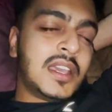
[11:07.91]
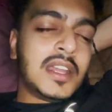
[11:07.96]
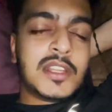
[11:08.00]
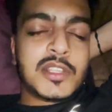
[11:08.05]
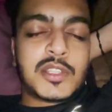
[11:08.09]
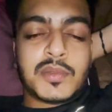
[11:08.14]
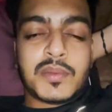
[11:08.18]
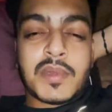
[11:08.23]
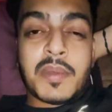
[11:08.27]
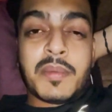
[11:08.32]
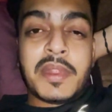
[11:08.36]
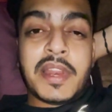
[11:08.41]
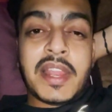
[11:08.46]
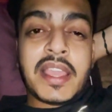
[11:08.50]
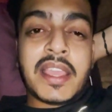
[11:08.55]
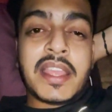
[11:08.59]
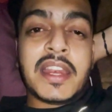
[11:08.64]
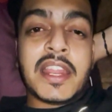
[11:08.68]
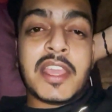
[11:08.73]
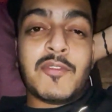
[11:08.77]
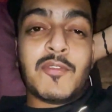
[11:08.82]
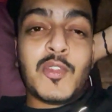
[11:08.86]
कल सुबह
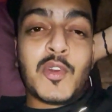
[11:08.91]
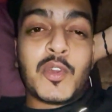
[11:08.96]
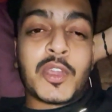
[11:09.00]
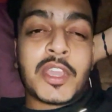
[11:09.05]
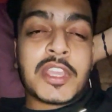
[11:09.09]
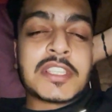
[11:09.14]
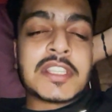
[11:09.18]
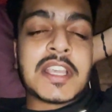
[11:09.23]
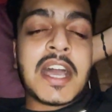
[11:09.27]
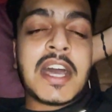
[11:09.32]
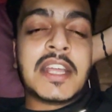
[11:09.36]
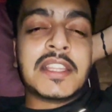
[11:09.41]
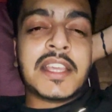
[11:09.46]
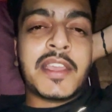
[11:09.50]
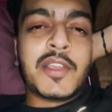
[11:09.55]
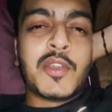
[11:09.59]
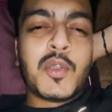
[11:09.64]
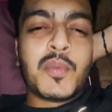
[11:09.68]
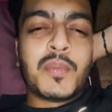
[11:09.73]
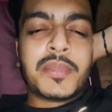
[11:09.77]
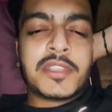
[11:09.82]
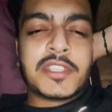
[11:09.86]
मिलेंगे नए ब्लॉग के साथ आई
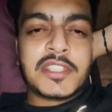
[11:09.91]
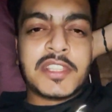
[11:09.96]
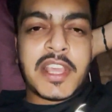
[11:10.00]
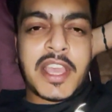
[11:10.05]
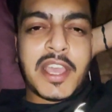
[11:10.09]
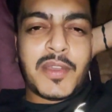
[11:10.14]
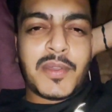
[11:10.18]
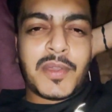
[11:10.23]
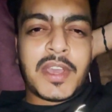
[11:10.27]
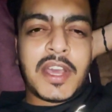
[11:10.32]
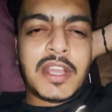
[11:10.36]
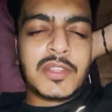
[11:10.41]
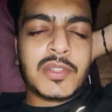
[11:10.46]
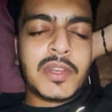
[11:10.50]
होप पसंद आया होगा